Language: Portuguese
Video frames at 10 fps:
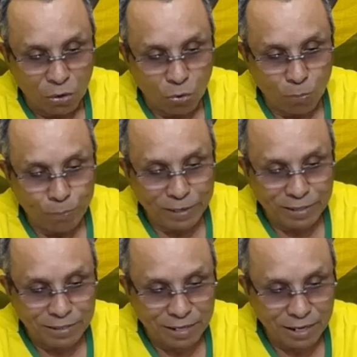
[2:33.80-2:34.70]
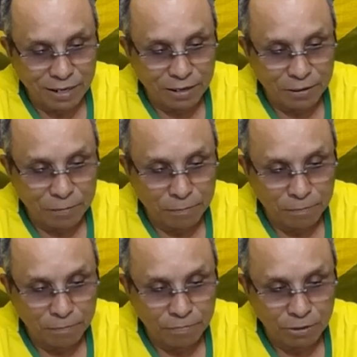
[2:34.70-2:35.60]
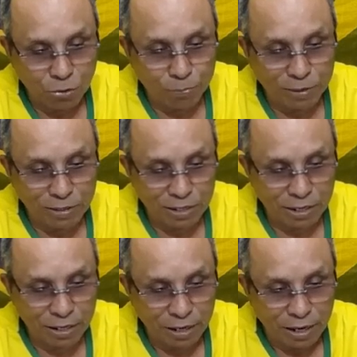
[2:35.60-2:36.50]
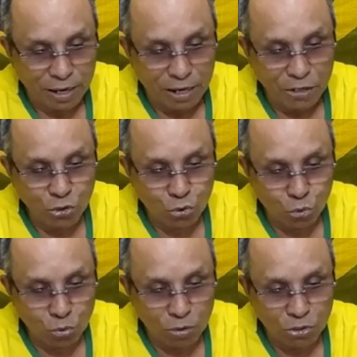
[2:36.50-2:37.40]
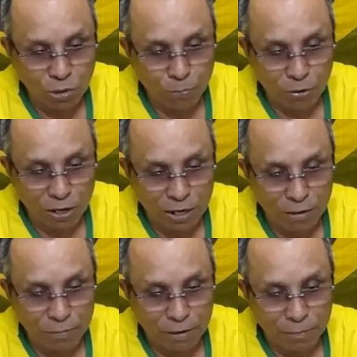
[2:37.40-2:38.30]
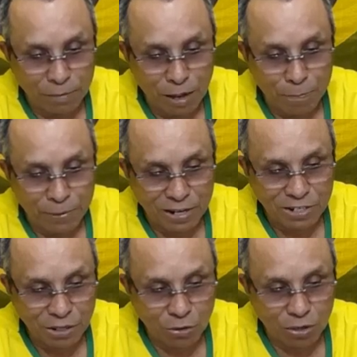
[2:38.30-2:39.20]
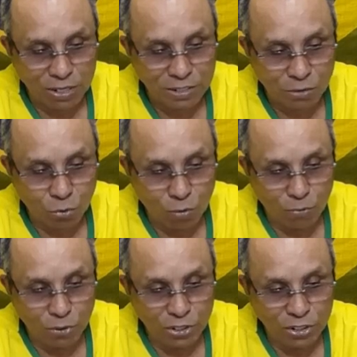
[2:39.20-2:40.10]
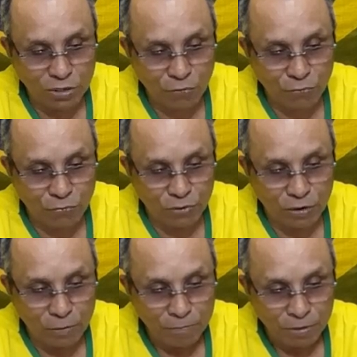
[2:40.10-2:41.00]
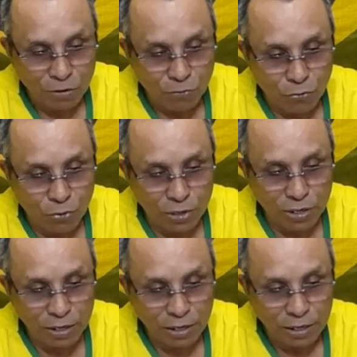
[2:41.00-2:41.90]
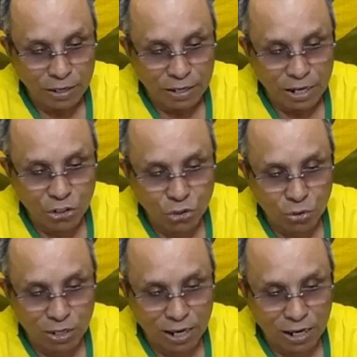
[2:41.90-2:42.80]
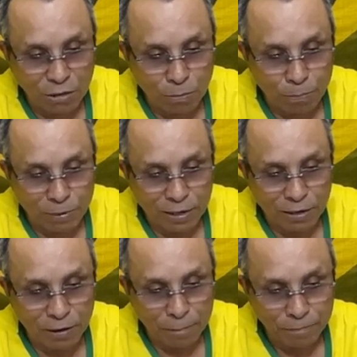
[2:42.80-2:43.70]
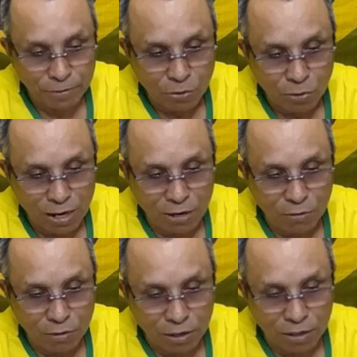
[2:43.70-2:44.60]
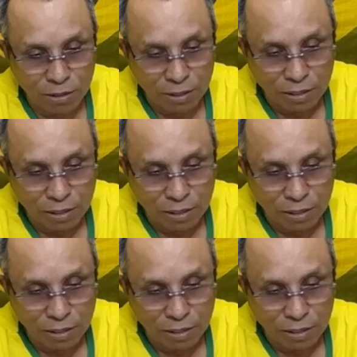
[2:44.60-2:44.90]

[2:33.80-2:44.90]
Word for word: o PT, no PT, em sua, seu programa A Praça é Nossa, o humorista foi questionado pela âncora